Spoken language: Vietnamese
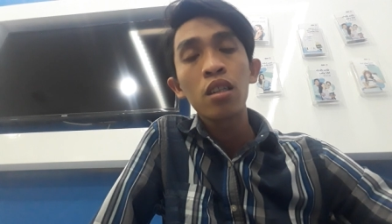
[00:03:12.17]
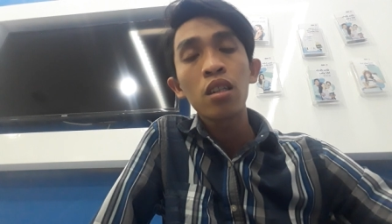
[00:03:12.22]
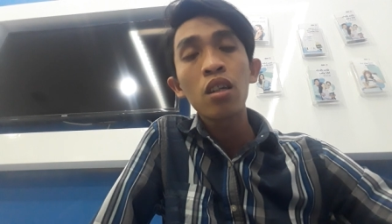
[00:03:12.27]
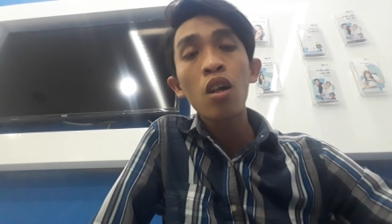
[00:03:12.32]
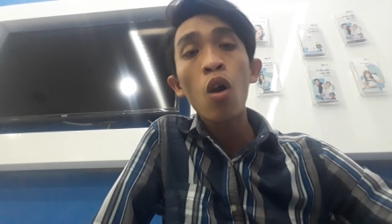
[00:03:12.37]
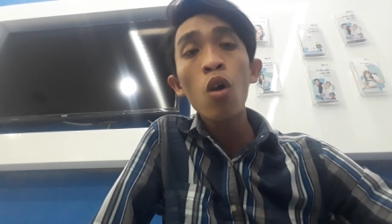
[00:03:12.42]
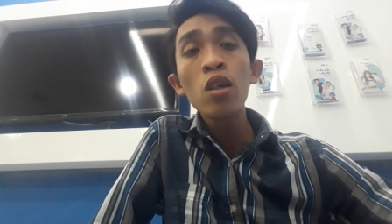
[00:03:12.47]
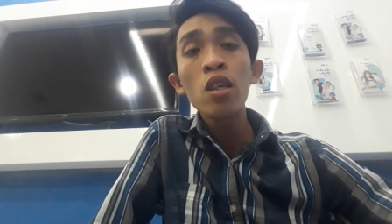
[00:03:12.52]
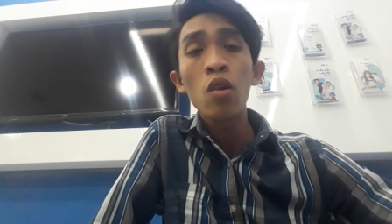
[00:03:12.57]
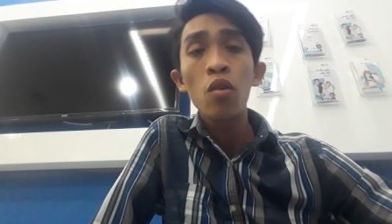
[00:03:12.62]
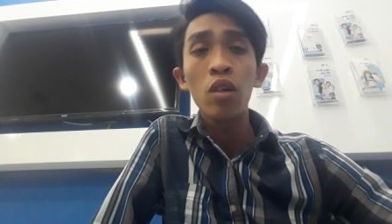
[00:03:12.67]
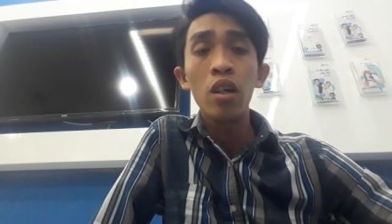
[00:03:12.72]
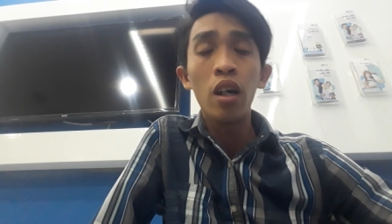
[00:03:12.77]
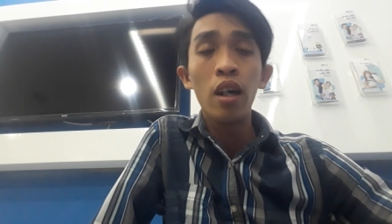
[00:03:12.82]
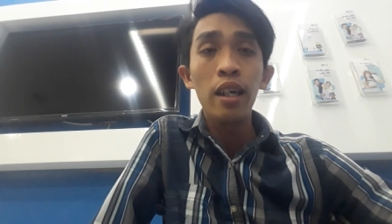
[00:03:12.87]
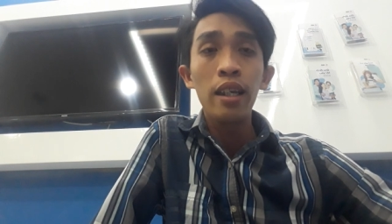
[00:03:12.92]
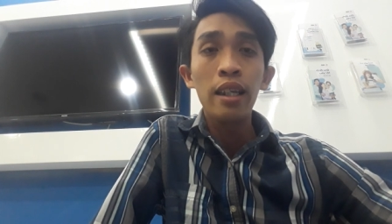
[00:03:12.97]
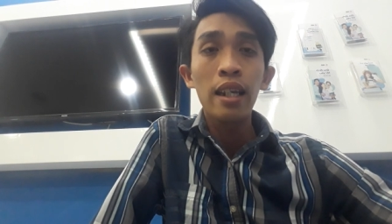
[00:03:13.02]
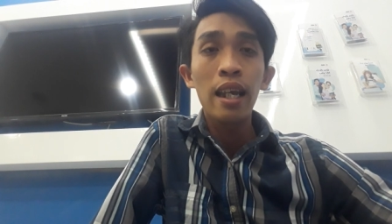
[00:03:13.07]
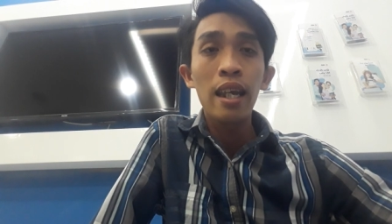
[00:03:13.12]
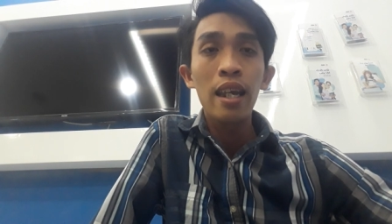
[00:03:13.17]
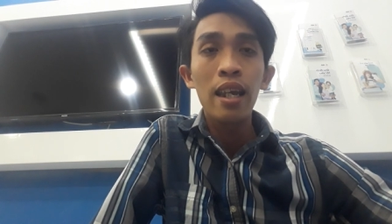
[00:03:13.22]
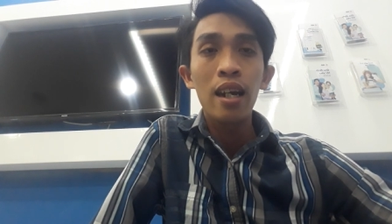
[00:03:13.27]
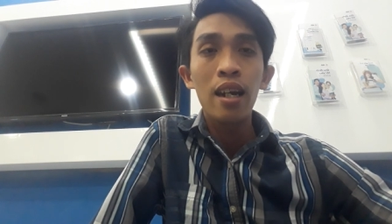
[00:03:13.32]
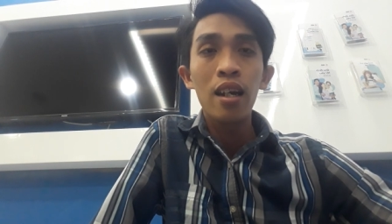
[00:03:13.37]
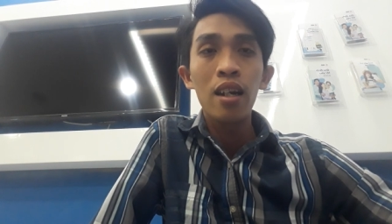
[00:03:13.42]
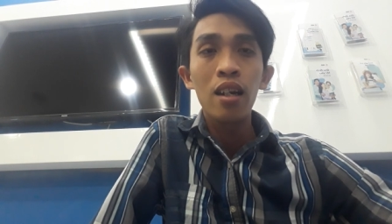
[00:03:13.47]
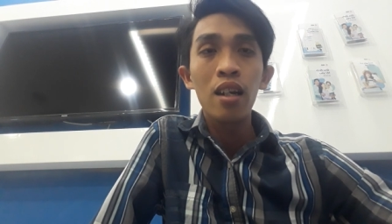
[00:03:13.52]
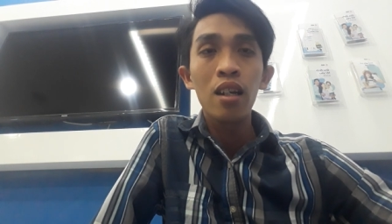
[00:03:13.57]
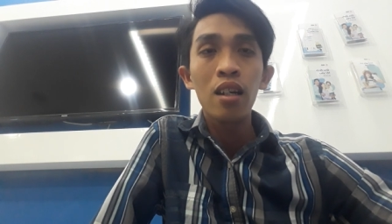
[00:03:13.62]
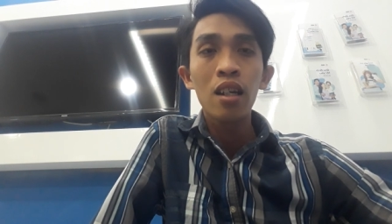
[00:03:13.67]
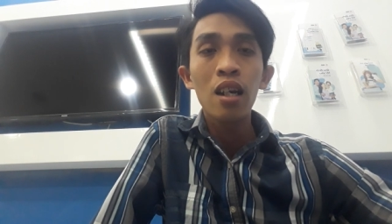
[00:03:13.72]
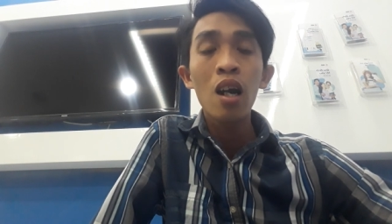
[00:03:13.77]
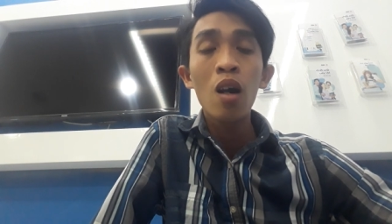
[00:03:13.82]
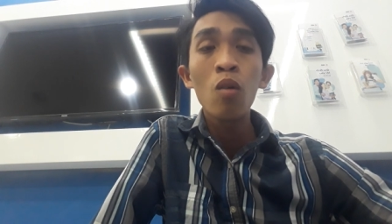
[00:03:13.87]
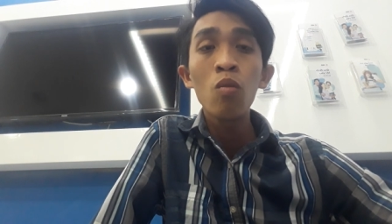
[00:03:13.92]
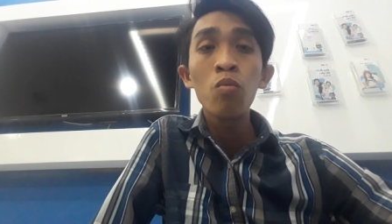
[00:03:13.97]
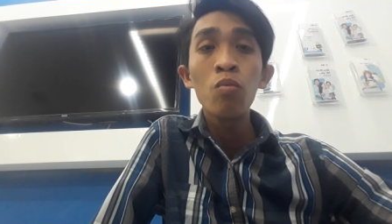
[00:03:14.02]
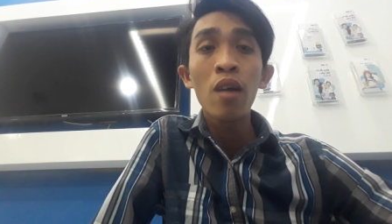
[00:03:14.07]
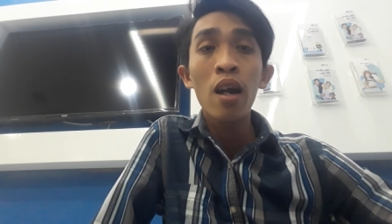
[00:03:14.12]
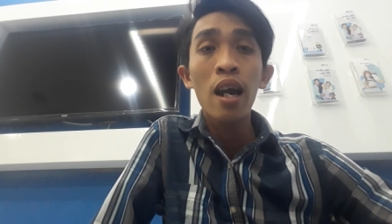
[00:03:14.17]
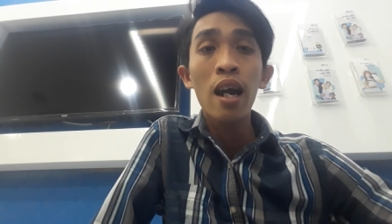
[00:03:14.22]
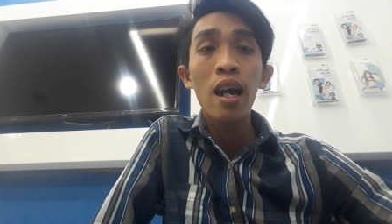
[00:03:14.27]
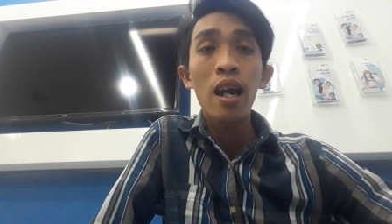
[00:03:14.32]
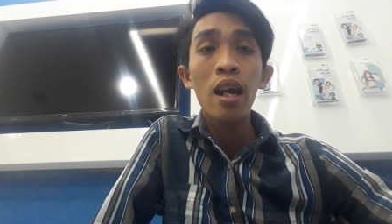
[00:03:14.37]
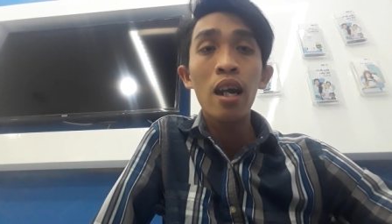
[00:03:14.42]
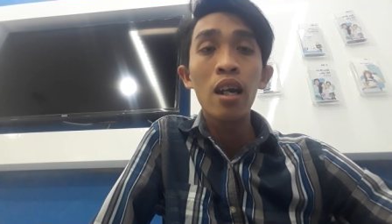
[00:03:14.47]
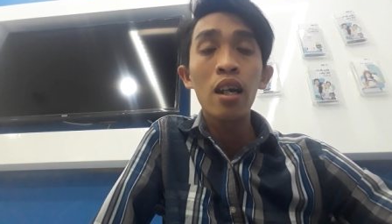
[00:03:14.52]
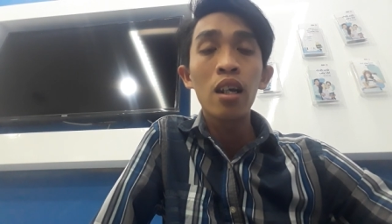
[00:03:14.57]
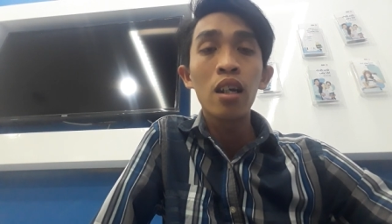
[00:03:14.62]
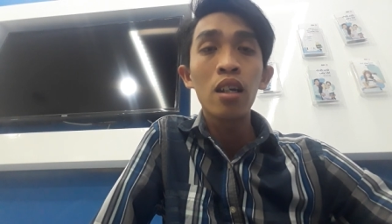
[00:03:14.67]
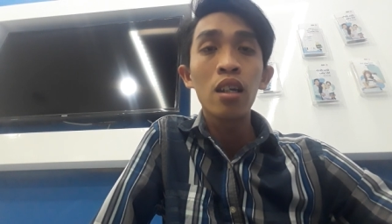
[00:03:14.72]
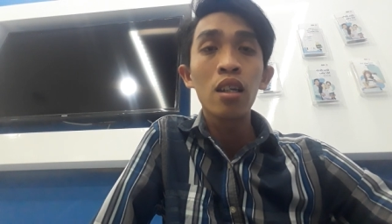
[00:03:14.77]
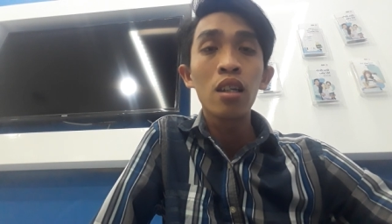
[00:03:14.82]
có nhiều người thì uh, không mà